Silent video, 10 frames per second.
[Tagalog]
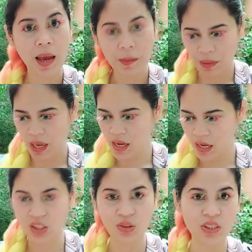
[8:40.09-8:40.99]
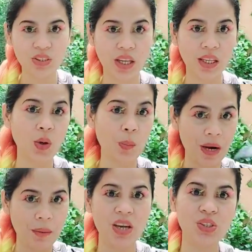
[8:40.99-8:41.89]
biyaya dito sa channel ko
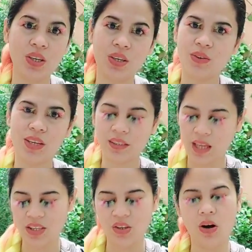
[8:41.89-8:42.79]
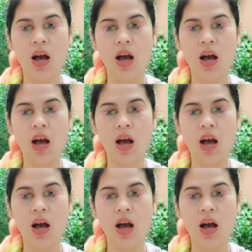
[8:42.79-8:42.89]
para ma-share ko rin sa inyo.